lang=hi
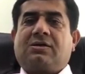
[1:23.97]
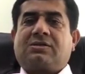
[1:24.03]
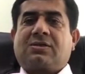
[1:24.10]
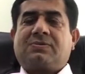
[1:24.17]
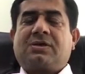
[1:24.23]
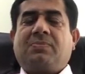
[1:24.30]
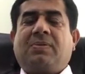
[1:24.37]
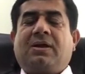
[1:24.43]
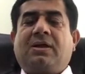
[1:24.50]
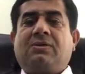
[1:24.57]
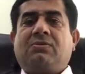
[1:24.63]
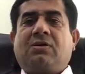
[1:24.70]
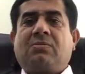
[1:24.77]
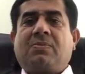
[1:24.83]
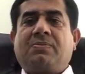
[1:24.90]
सबसे पहले
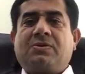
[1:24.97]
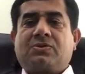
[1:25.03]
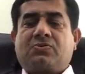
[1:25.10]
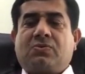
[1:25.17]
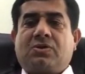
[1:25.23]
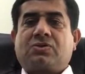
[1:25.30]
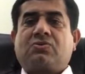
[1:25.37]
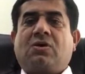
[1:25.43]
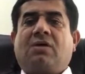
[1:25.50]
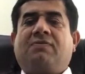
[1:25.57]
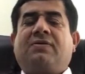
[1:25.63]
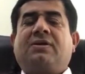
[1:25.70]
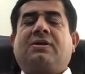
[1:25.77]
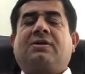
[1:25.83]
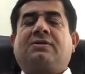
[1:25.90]
तो हम अपने स्टूडेंट्स को
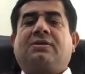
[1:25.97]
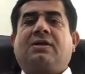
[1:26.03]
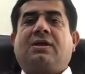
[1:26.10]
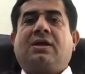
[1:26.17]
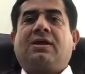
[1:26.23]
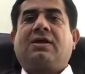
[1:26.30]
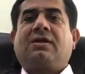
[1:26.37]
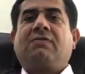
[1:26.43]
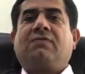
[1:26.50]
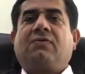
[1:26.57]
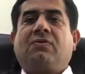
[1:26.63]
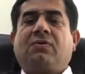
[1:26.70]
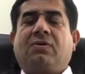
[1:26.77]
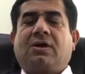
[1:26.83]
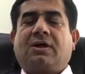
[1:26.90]
ऑफ़र करते हैं कि
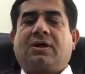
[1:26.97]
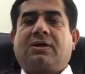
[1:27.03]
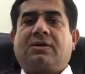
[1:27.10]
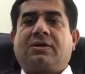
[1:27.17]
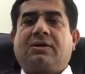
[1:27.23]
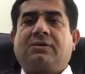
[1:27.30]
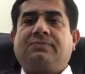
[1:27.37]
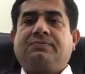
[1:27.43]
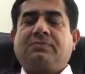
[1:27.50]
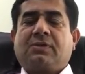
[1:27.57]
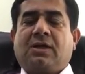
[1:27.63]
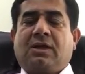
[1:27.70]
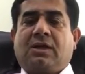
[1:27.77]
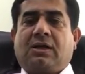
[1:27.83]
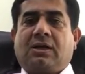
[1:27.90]
वो अगर uh,
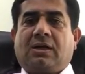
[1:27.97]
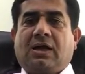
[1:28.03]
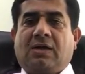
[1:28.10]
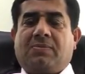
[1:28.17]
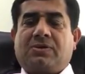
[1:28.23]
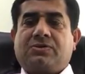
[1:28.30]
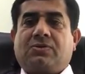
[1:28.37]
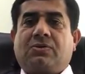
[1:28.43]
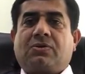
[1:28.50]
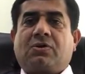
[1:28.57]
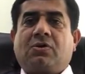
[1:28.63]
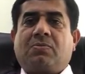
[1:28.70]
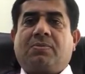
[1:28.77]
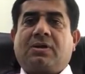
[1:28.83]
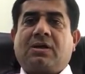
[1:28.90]
अमेज़ोन
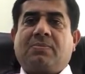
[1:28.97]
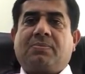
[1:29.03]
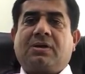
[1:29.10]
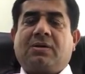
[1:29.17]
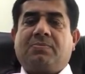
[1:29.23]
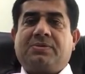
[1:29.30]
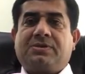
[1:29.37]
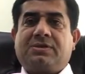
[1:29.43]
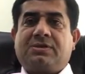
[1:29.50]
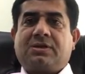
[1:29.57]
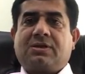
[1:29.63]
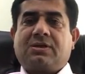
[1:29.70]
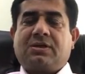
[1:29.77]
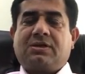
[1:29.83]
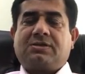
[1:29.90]
के ऊपर अपना बिज़नेस
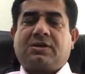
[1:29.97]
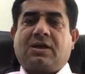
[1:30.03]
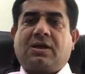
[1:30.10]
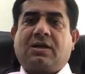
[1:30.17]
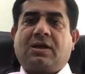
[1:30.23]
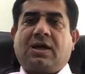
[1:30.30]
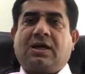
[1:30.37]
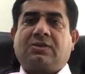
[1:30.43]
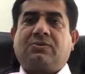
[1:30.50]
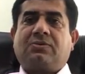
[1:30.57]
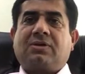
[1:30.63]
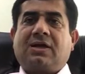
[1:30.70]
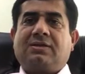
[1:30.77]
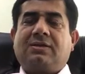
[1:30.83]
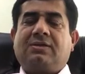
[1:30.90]
करना चाह रहे हैं तो
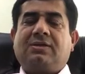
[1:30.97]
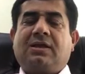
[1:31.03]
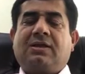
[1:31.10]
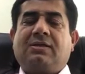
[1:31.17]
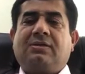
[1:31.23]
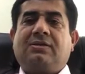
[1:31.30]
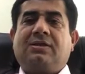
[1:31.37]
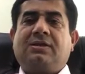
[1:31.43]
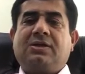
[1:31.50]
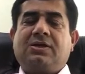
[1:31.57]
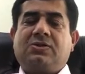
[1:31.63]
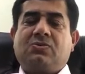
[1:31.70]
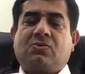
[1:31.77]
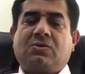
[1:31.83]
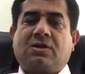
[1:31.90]
रेदर दैन दे
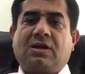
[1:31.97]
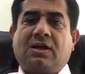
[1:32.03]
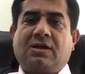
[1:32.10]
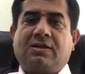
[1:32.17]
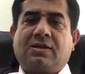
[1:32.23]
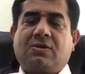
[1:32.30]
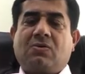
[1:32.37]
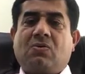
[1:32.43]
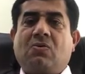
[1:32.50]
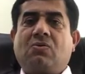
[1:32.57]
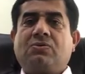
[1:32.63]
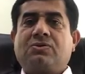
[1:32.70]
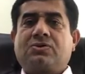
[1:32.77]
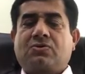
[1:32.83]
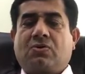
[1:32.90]
नीड टू क्रिएट देयर
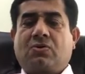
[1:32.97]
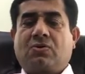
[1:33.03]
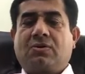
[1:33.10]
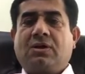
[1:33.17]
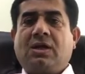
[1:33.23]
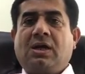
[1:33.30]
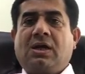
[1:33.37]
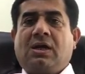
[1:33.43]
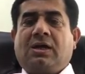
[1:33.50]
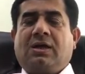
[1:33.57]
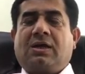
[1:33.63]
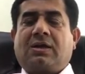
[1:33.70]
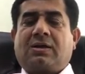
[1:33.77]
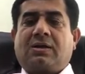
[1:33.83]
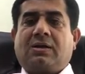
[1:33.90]
ओन स्टोर
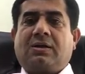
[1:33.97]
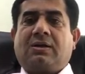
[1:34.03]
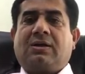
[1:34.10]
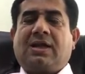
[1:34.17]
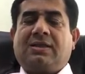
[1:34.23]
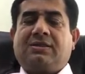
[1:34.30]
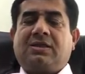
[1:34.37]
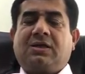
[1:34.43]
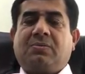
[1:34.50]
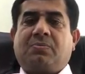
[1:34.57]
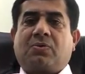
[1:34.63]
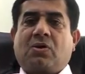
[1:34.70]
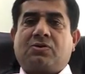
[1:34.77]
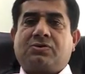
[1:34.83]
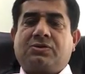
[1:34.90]
एक लेंथी
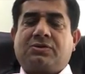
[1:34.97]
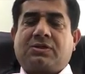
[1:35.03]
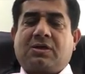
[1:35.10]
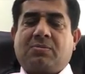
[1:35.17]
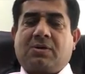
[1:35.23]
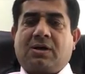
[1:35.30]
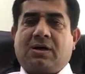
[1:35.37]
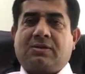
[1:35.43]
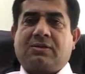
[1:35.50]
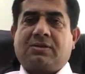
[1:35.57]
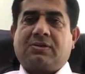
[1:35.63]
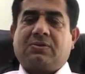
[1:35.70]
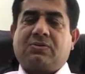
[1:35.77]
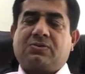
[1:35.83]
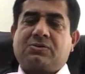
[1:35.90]
प्रोसेस के बाद
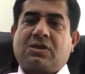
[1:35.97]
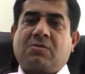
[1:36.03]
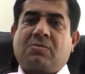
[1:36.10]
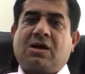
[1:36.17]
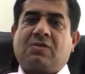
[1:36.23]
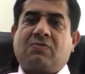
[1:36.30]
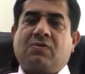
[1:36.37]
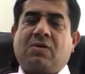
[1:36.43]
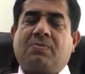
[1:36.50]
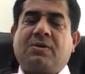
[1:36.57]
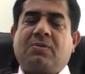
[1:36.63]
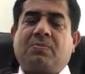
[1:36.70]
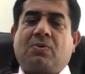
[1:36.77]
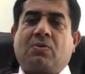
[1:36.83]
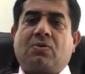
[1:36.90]
और उसके बाद वो
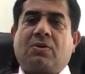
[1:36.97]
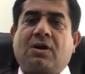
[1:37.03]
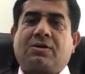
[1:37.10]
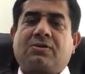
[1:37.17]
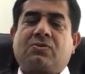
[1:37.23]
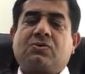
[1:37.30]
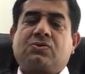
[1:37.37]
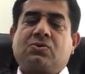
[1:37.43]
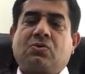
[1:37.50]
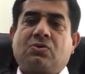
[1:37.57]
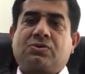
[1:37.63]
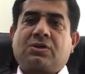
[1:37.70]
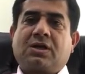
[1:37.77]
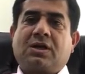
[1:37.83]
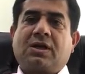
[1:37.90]
अपने प्रोडक्ट को
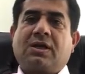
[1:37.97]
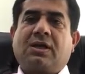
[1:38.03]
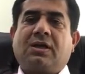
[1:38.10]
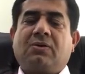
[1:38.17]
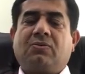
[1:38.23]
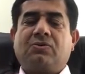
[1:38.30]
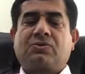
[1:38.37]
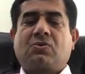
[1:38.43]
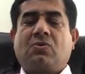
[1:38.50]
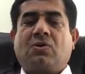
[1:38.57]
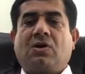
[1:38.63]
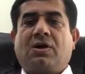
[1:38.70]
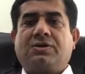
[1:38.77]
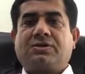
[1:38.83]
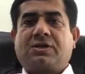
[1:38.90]
सोर्स करें उसको
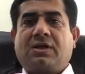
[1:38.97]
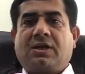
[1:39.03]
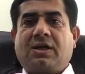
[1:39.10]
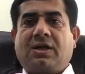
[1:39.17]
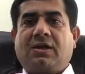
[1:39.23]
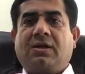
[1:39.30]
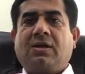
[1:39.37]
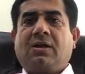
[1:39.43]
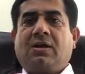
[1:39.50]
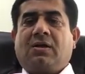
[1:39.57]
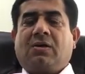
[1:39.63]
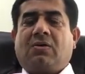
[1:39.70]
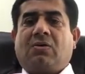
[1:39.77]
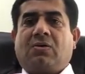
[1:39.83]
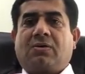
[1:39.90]
लॉन्च करें
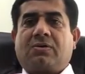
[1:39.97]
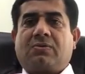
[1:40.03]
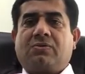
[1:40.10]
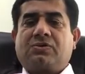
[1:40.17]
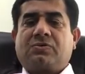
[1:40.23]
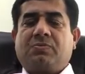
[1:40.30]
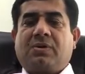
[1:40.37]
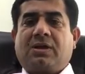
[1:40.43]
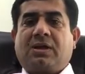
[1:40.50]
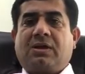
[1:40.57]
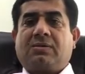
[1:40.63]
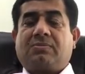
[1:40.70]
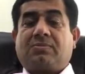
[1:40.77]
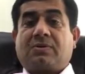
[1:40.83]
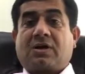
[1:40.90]
और
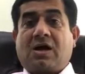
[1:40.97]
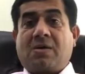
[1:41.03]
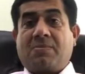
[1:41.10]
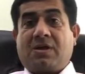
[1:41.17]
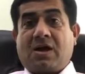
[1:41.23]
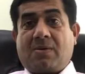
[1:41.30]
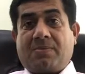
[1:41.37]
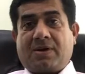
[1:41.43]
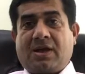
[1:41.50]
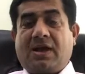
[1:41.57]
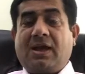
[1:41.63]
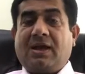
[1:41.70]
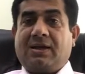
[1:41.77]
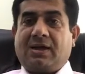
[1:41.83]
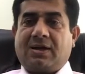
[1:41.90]
उसमें कामयाब
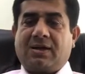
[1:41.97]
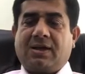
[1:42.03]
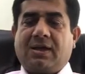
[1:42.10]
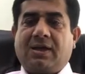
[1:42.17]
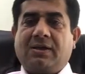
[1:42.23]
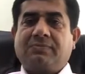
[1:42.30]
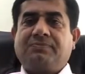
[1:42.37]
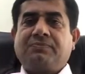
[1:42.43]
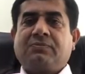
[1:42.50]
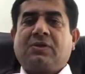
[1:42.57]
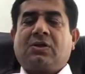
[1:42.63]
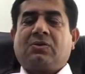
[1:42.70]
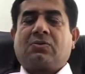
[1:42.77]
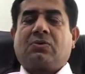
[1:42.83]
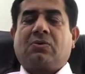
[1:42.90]
रहें ना रहें
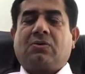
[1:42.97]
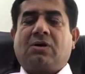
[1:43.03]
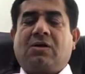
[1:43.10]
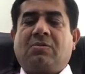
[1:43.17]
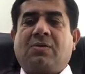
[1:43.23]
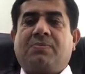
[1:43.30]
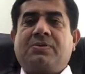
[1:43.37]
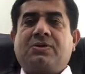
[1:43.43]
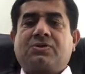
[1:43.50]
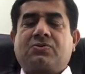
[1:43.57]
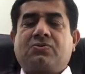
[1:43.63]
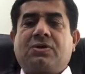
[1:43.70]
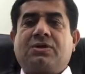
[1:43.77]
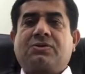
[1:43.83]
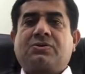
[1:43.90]
तो हम अपने
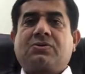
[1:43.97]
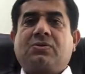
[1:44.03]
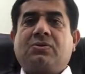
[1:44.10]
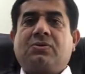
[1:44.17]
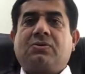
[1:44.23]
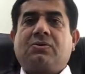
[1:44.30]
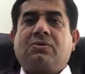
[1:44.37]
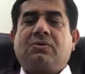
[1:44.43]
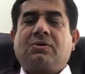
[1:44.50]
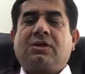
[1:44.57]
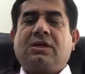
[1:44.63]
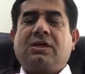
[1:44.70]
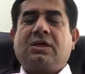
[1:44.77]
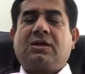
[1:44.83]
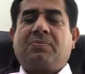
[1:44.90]
स्टूडेंट्स को
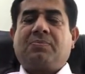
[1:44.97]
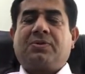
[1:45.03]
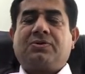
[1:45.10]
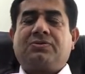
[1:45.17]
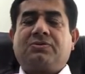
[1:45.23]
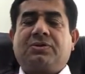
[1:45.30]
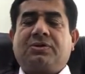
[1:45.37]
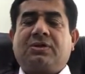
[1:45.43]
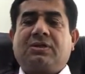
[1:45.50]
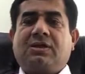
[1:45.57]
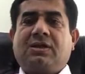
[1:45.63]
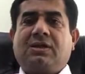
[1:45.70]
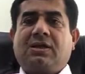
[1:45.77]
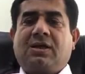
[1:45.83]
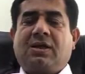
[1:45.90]
ये अपॉर्चुनिटी
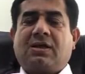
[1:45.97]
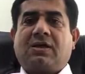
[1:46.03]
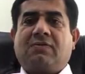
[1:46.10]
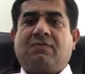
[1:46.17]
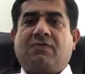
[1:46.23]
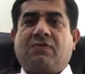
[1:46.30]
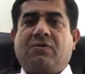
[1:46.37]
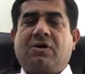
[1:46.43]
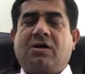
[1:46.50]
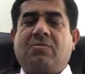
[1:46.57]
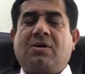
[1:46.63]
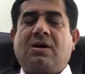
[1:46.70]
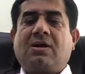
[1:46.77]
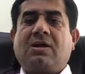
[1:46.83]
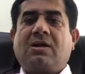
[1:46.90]
दे रहे हैं कि वो
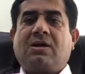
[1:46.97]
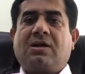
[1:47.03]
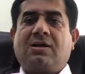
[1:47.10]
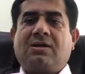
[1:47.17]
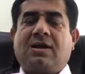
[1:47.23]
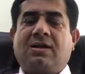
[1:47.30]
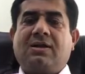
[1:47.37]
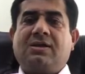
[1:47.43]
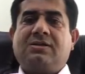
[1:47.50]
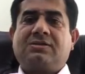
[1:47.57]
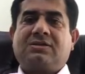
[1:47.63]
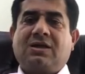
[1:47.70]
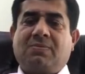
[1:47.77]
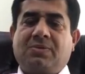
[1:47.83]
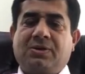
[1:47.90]
हमारे ऑलरेडी
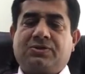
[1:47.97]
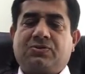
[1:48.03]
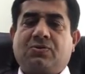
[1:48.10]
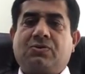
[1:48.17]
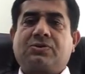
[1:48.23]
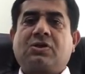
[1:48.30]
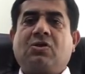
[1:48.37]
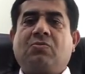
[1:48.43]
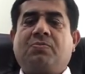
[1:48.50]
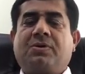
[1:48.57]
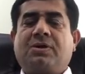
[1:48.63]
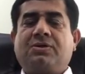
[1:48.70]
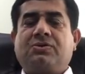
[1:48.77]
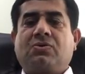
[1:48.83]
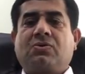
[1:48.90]
इस्टेब्लिश स्टोर्स के
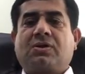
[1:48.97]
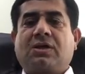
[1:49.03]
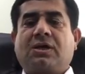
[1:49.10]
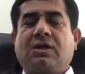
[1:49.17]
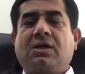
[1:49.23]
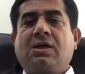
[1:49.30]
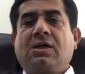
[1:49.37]
ऊपर जो कि